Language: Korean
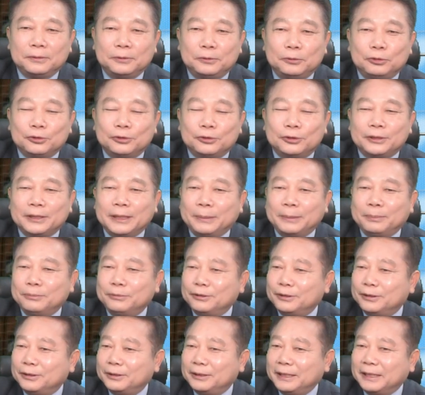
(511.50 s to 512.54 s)

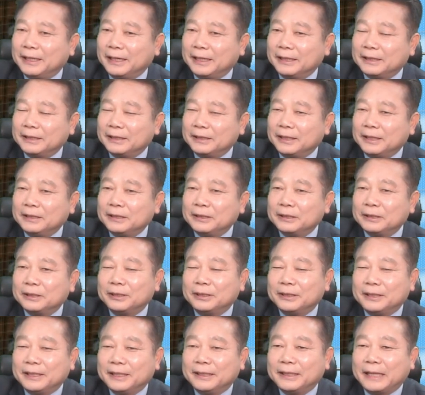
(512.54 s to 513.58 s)
축산물이라든가
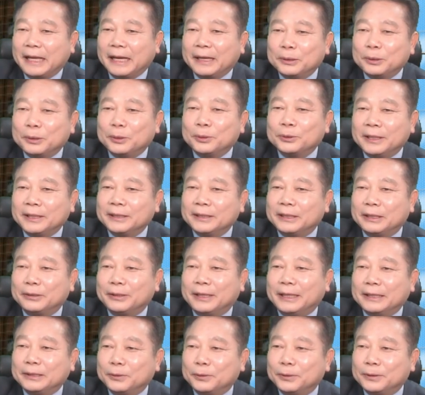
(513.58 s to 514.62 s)
등등을 이제 냉동 상태로
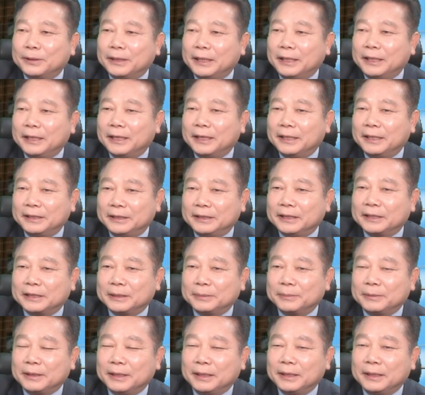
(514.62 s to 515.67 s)
가져올 때가 있지
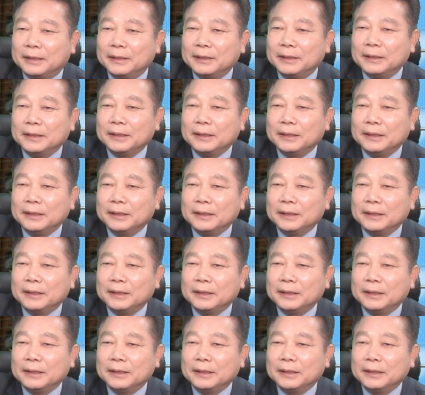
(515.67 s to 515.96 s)
않습니까?